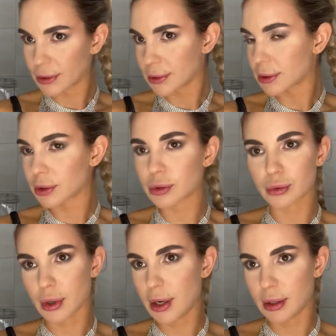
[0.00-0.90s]

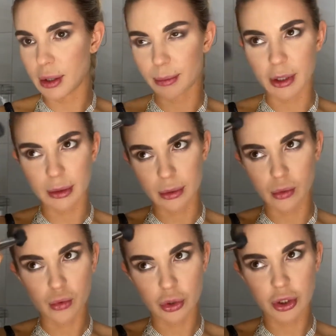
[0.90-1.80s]
сексуальные ребята.
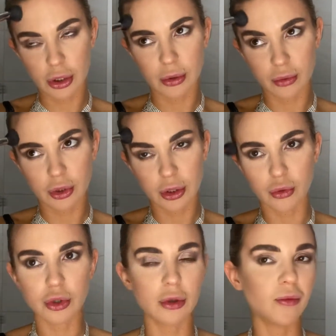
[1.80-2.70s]

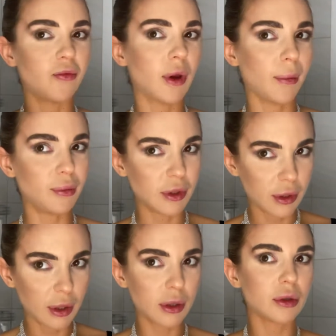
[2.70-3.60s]
Очень-очень-очень
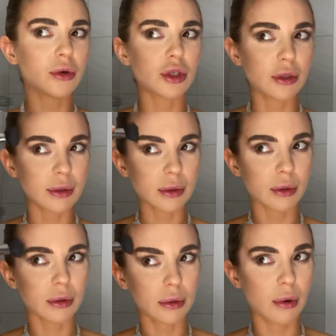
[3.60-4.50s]
любвеобильные, очень
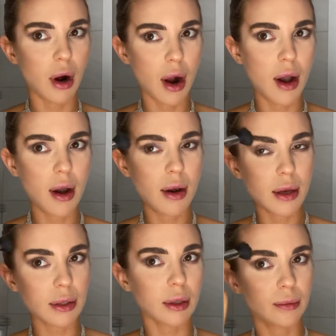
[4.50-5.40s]

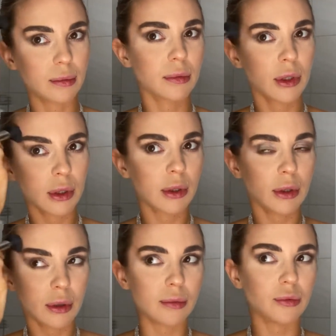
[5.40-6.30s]
сексуальные. Там
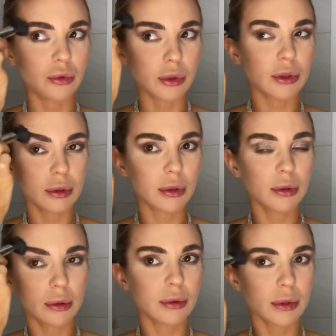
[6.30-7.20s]
будут
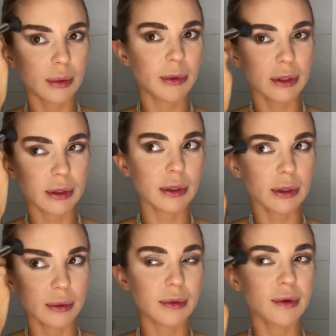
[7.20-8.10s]
заниматься
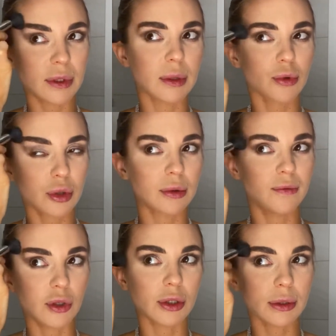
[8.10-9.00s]
сексом со всем, что
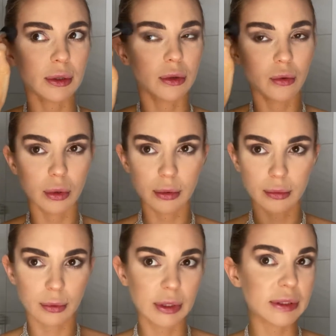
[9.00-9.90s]
движется. Но,
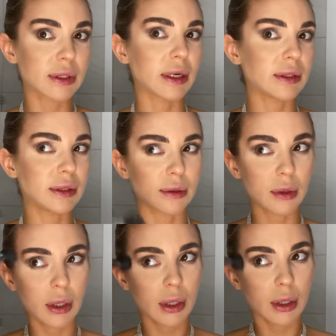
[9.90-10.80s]
кстати,
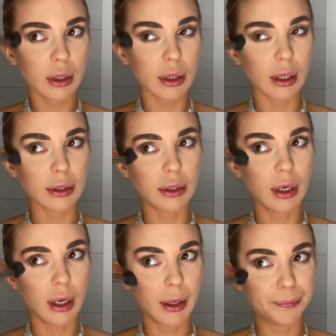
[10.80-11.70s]
когда